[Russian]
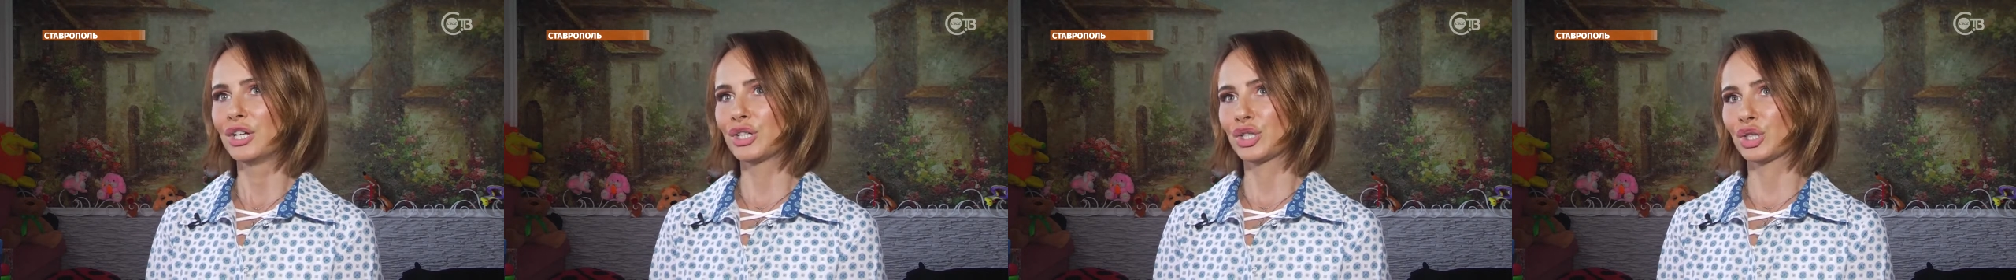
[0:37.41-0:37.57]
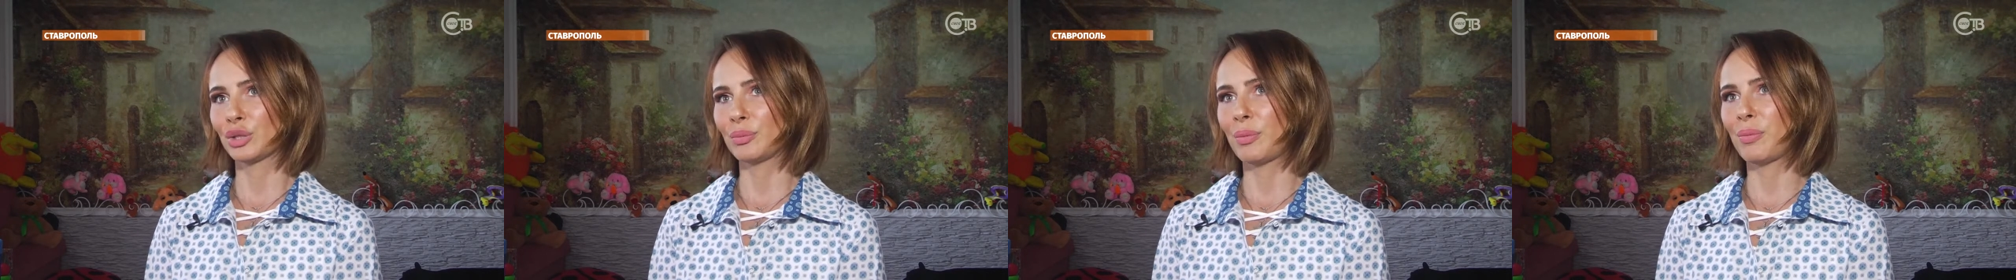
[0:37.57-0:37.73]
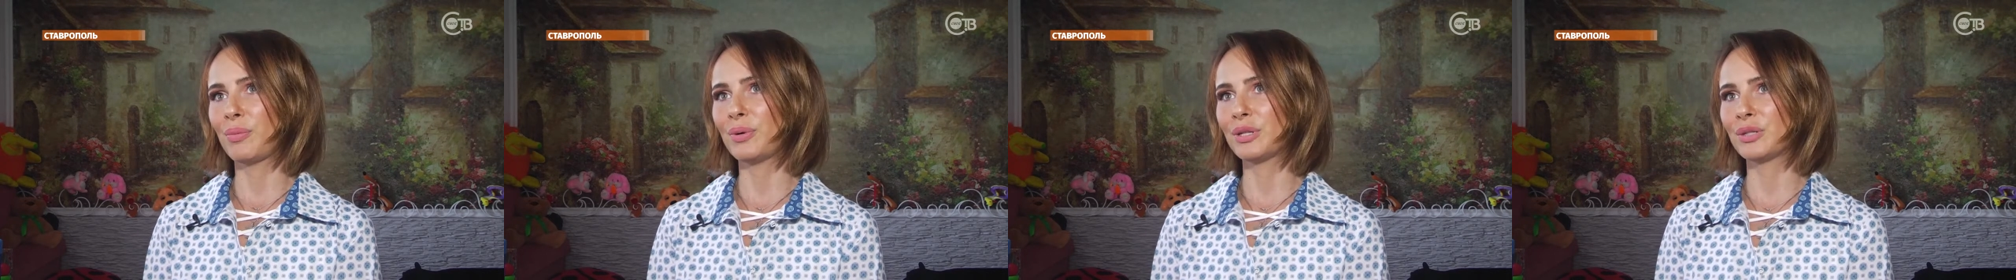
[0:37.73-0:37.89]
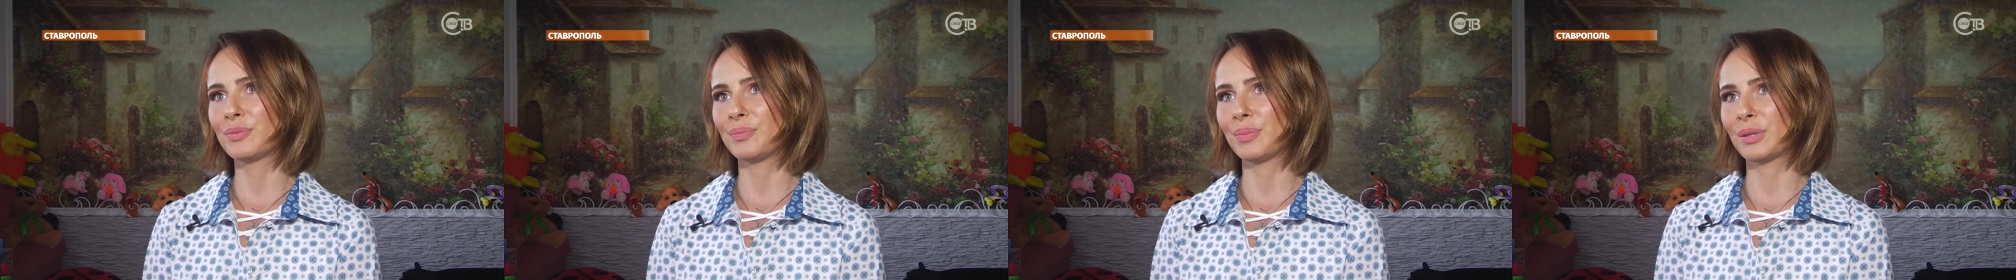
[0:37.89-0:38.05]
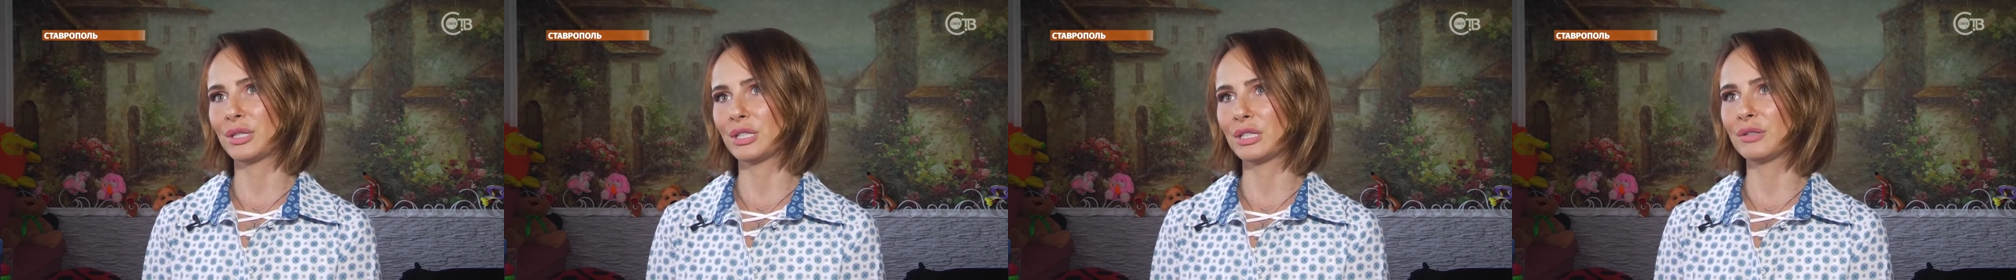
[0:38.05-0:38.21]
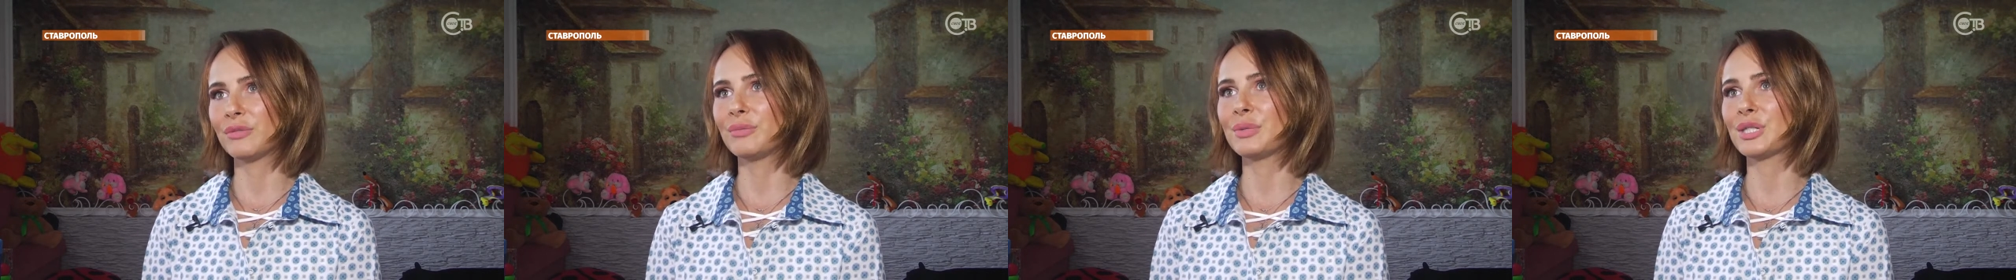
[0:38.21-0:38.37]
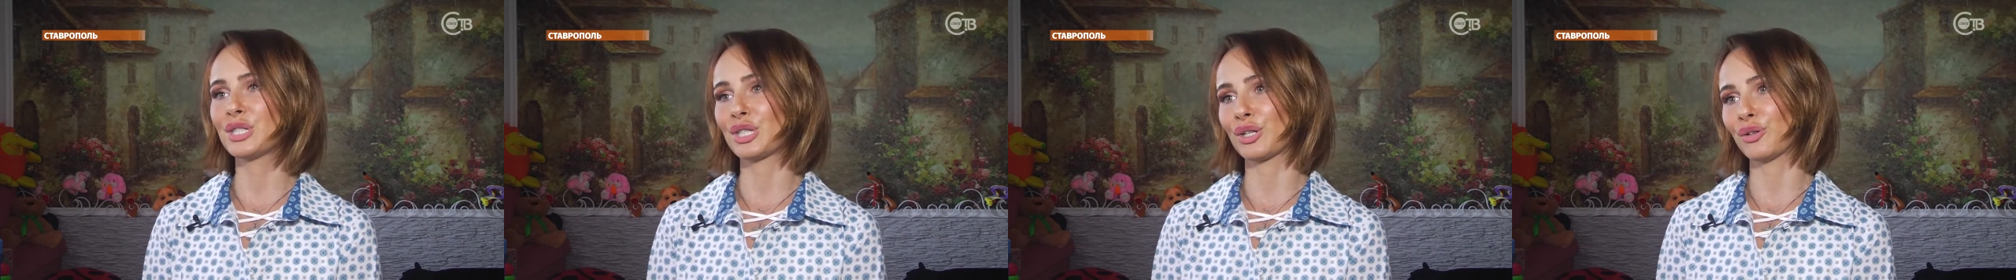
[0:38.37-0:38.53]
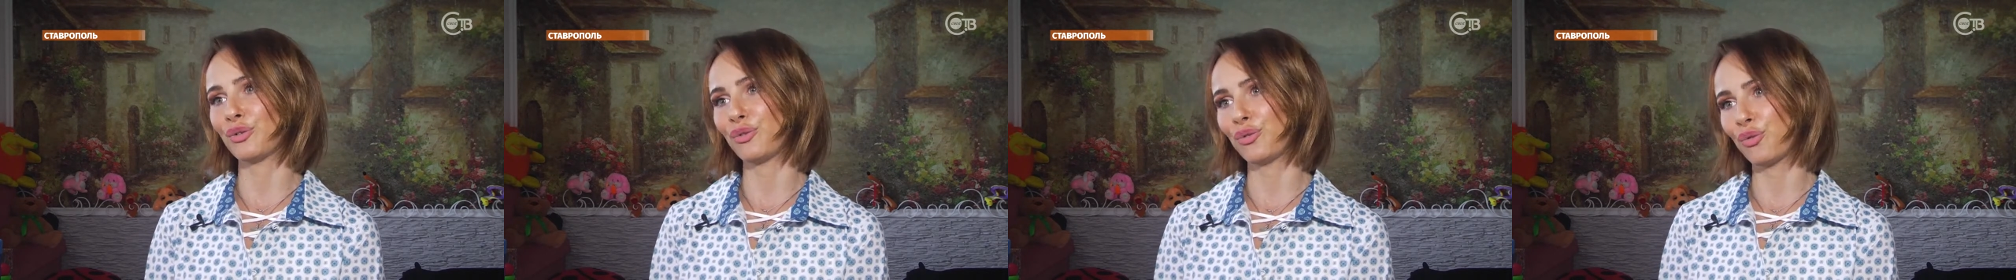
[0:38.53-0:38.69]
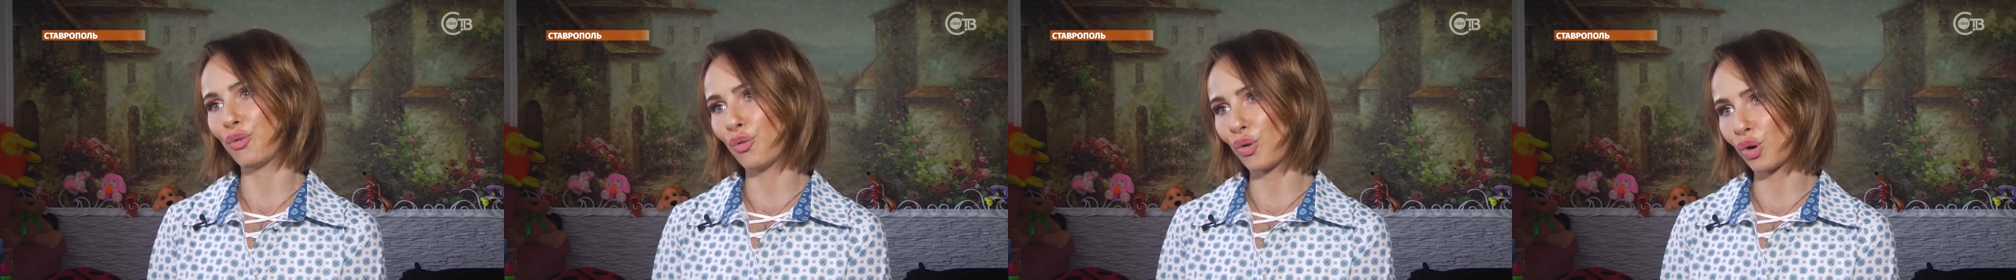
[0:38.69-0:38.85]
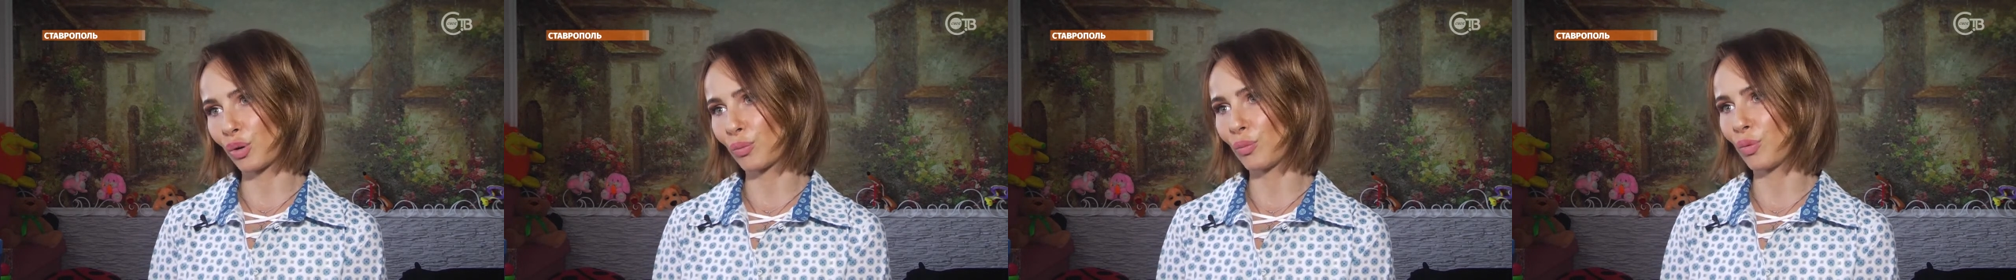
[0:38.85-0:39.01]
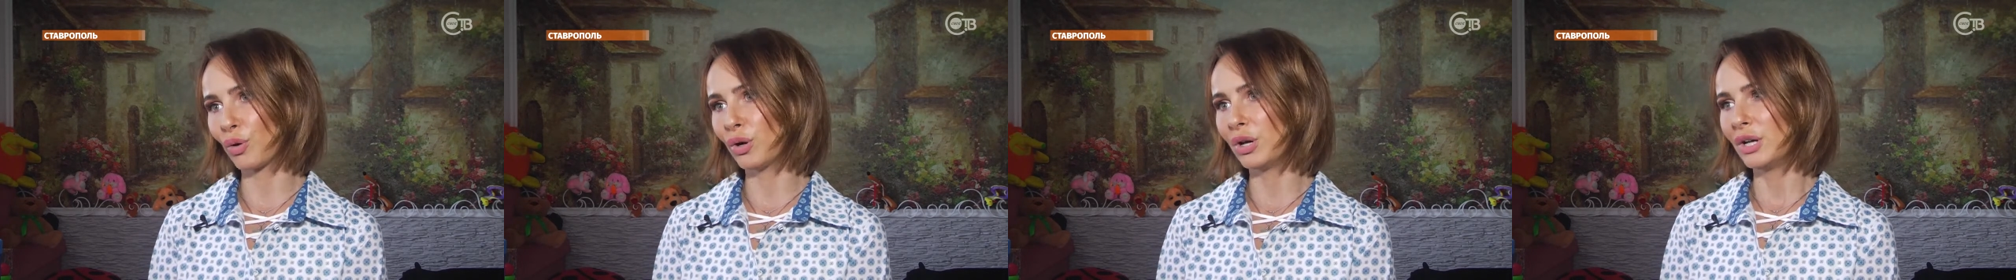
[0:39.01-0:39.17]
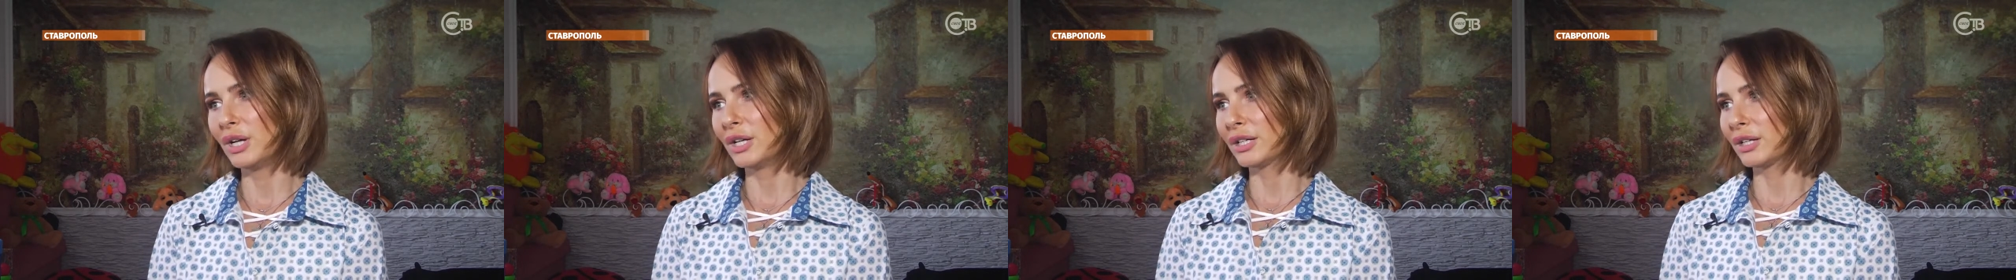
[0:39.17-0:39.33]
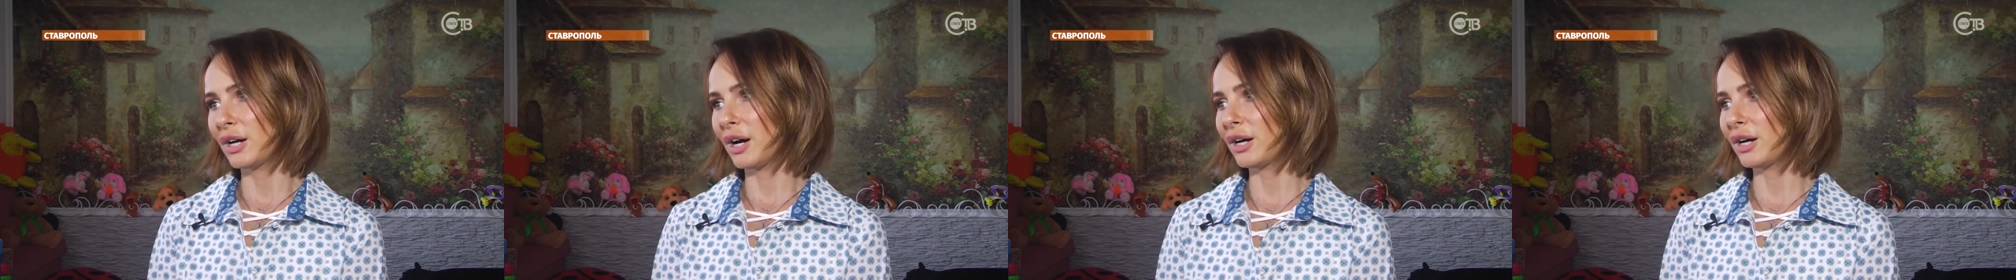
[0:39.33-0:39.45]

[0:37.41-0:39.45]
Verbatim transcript: чтобы быть, прийти быстро в форму,